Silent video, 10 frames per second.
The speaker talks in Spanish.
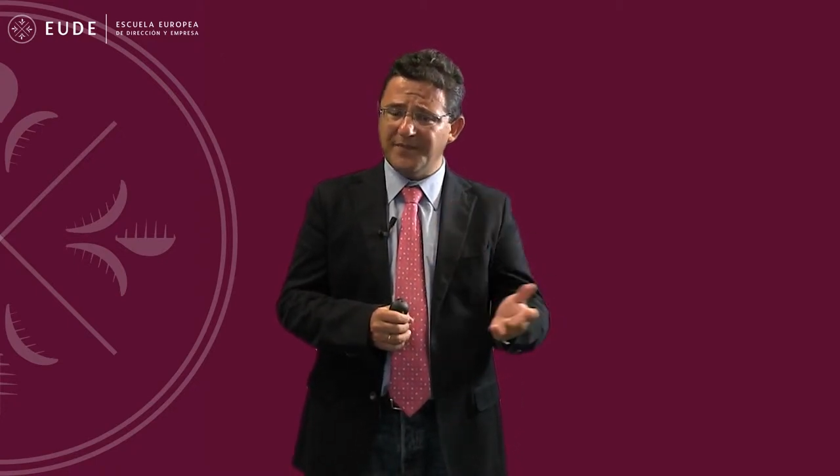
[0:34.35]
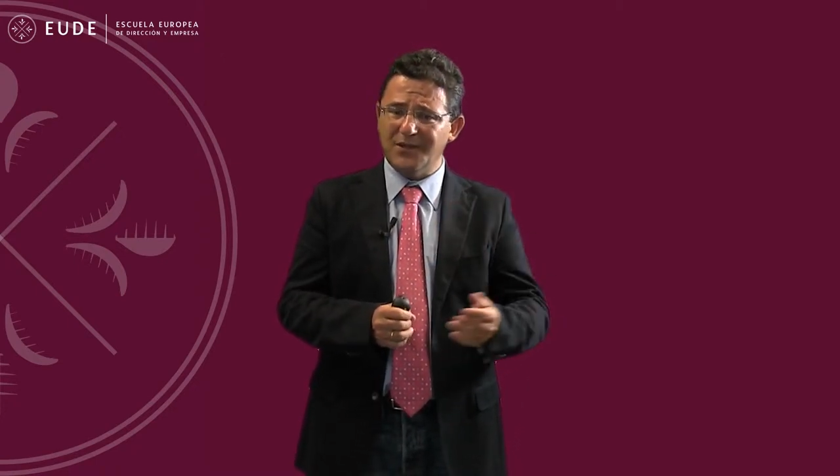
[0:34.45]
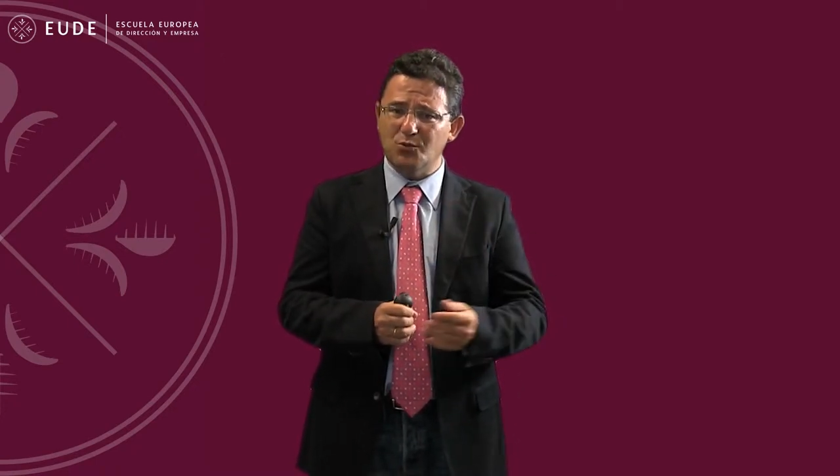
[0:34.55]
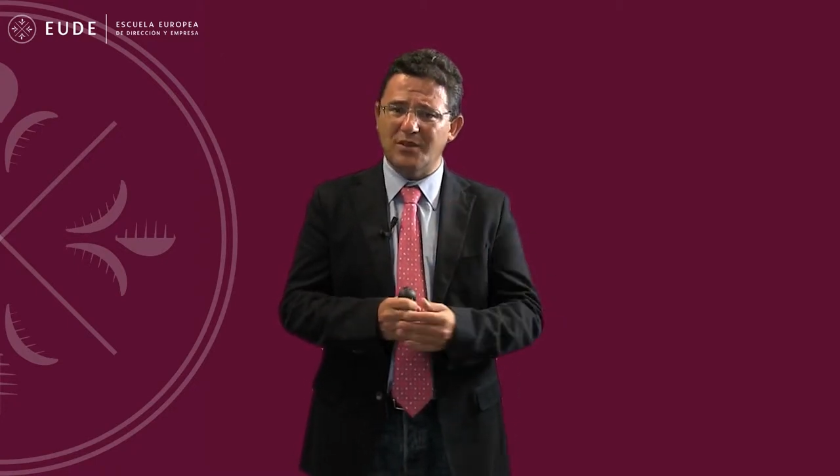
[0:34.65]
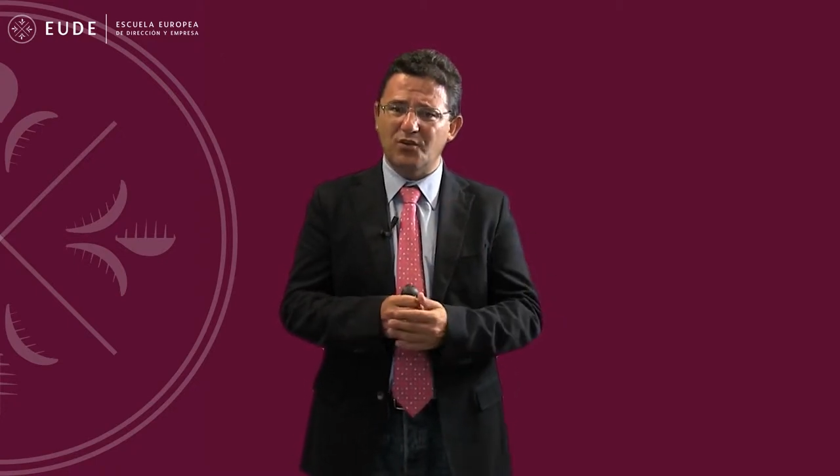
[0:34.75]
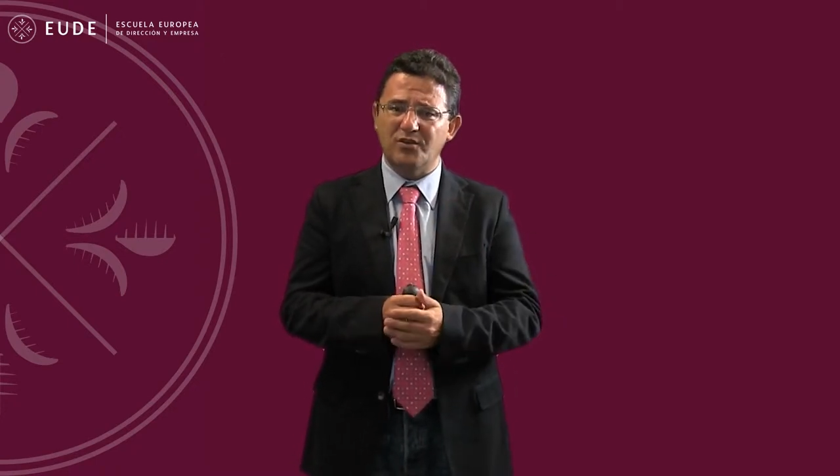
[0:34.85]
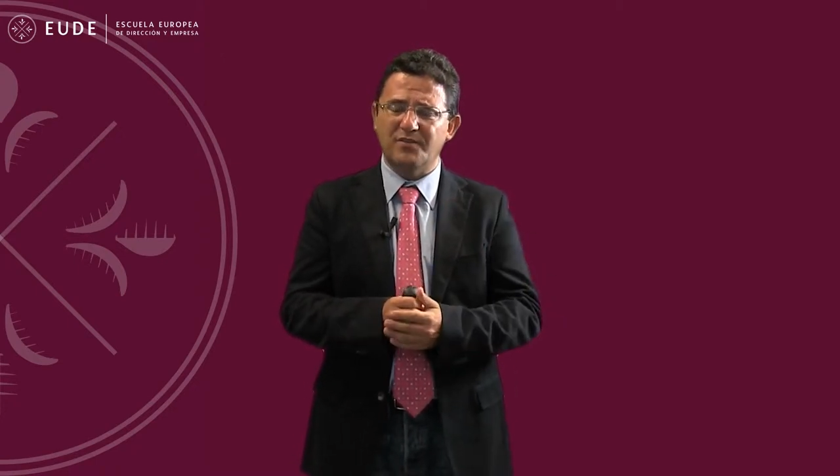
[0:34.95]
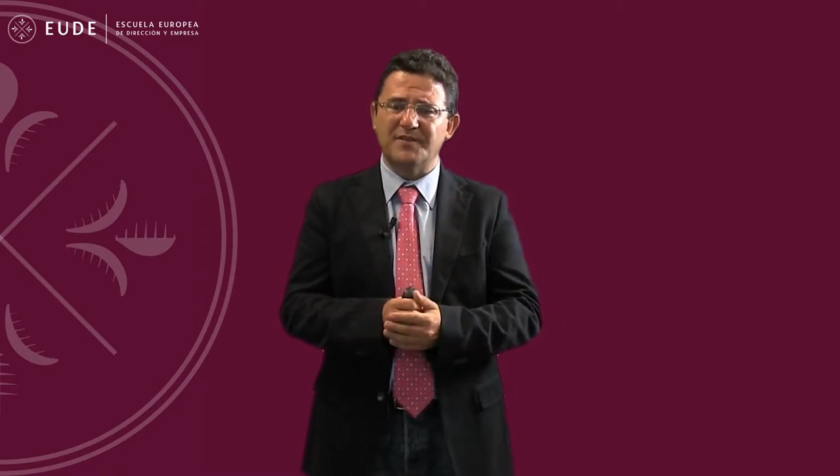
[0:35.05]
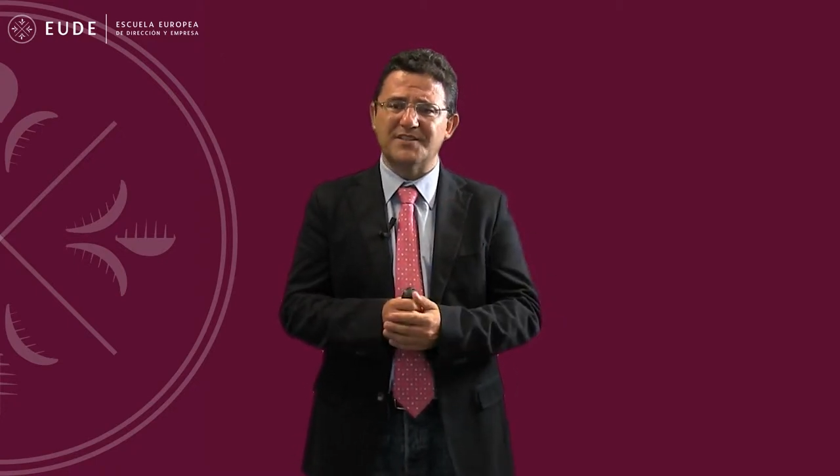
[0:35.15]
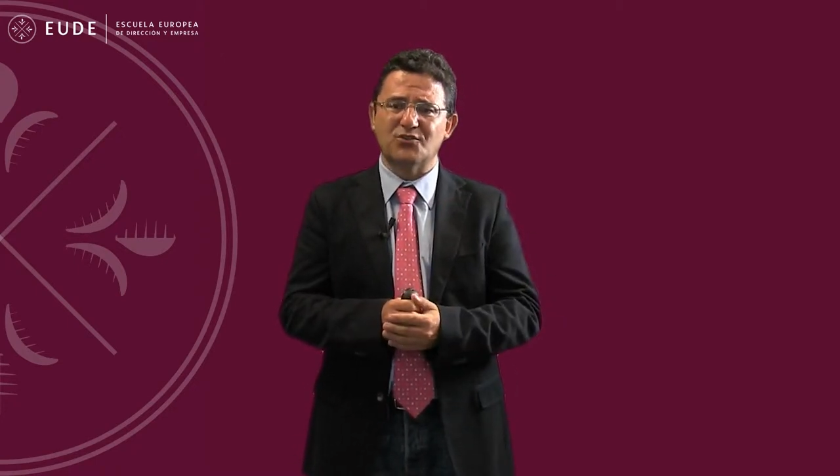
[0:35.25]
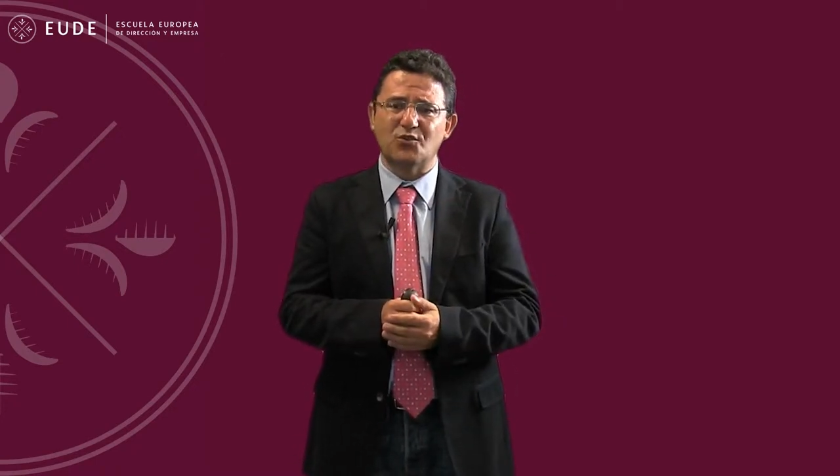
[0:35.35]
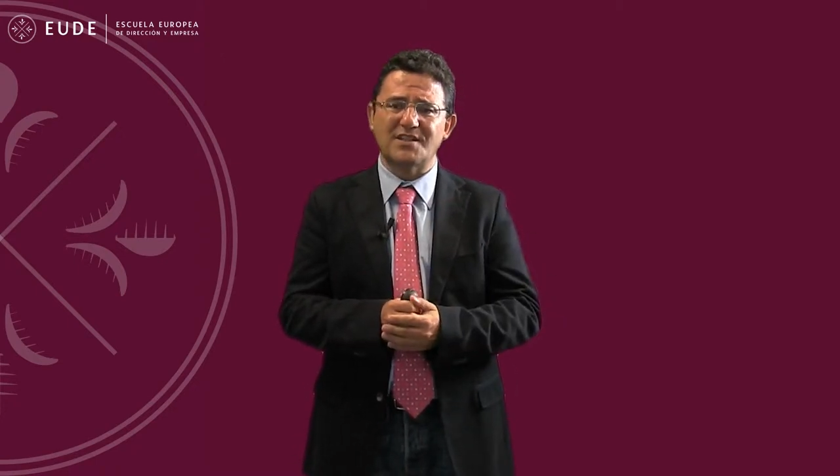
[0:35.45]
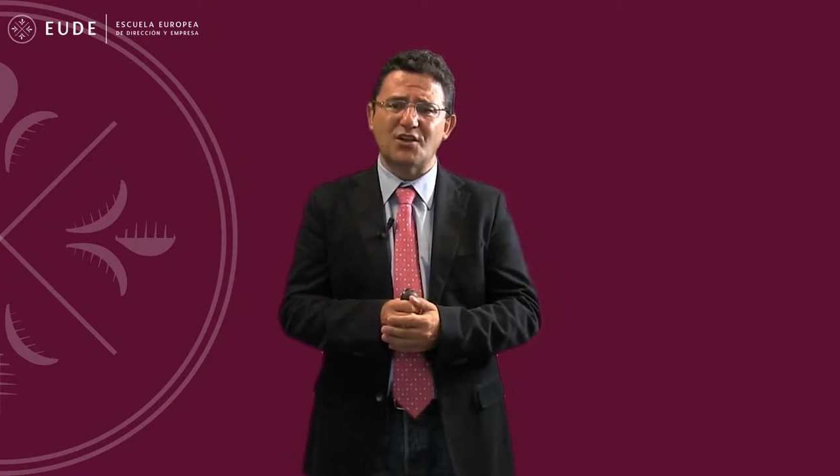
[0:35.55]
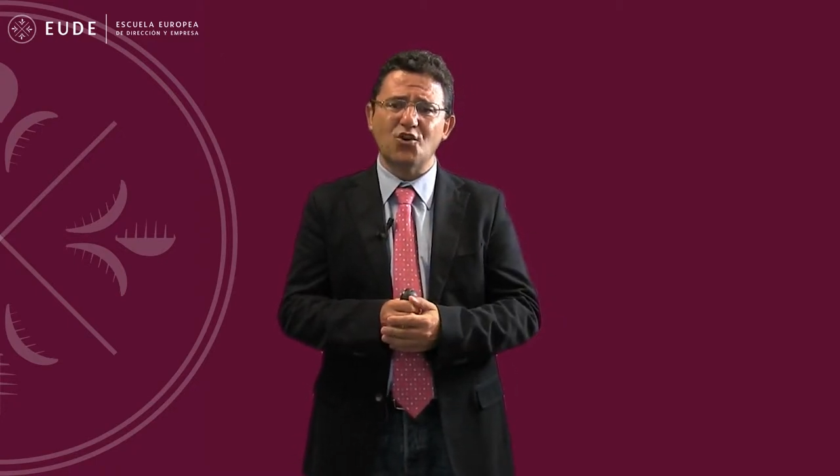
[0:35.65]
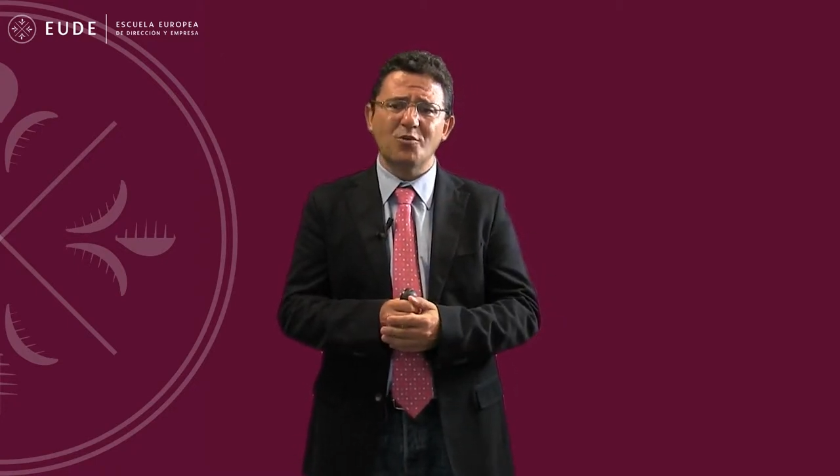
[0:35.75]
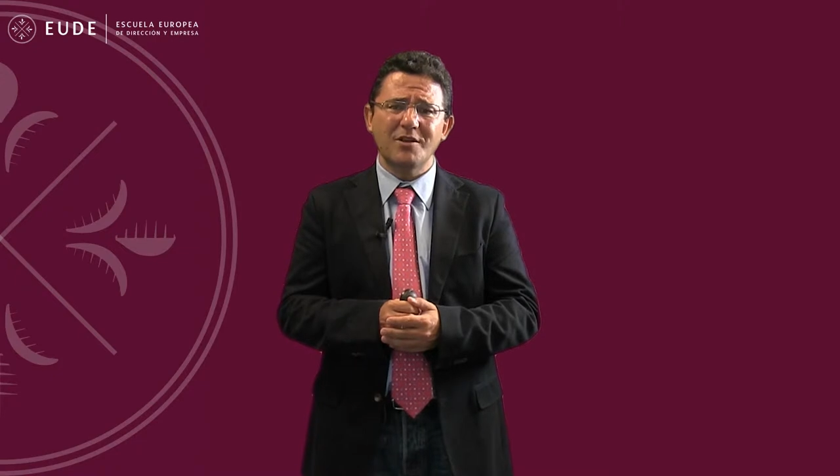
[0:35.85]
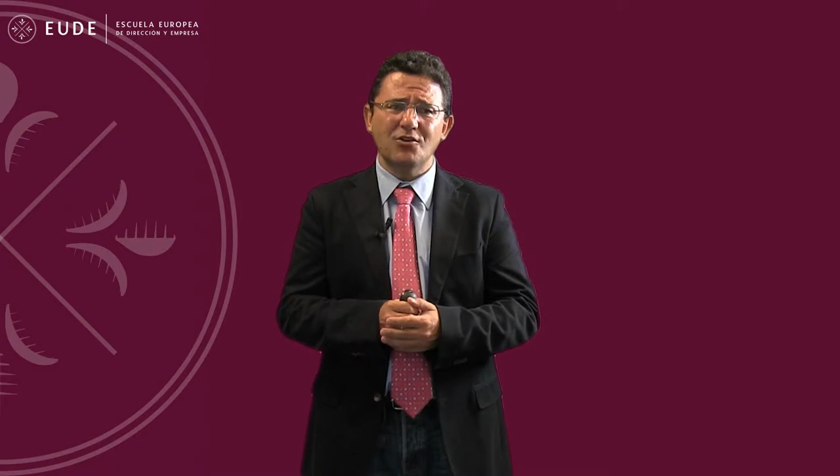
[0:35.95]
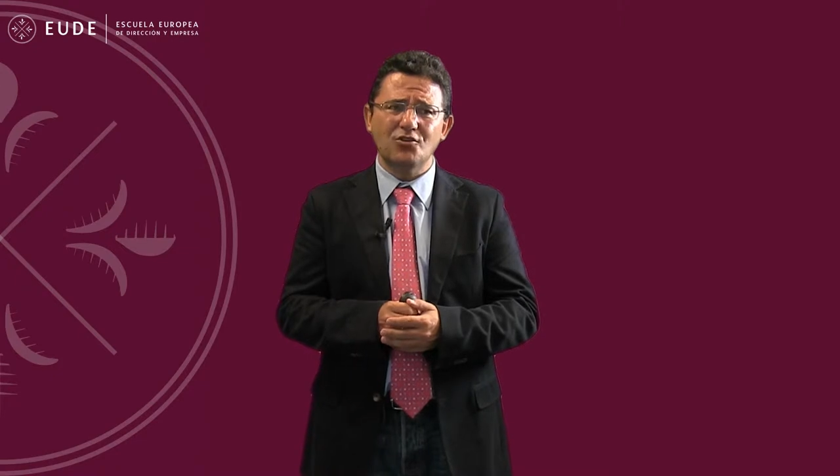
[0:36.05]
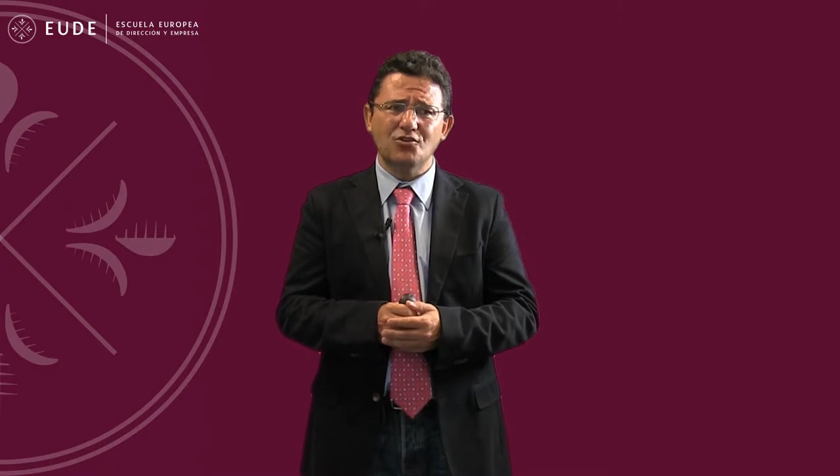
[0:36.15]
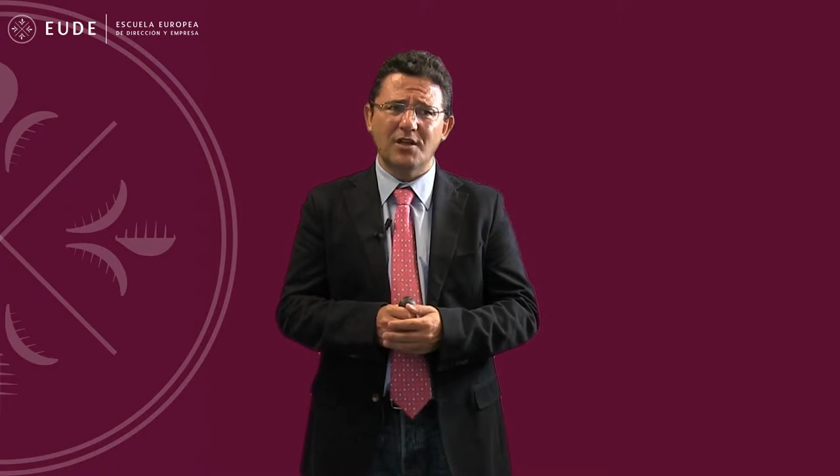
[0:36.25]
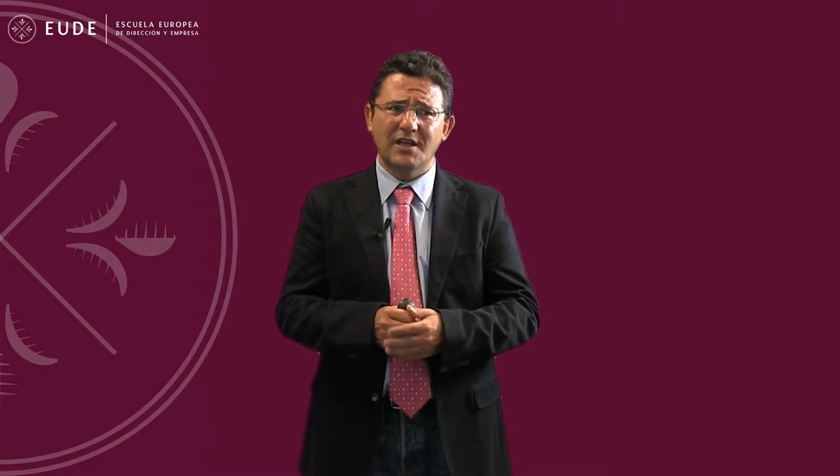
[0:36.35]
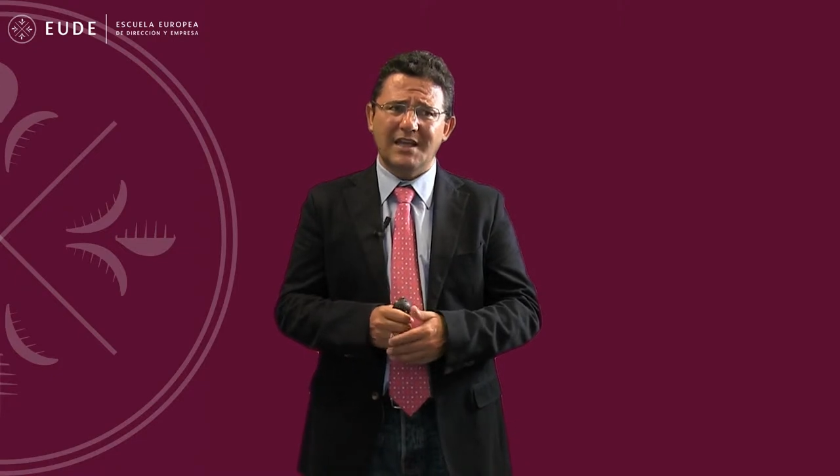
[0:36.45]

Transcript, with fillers: deuda de los diferentes sectores económicos,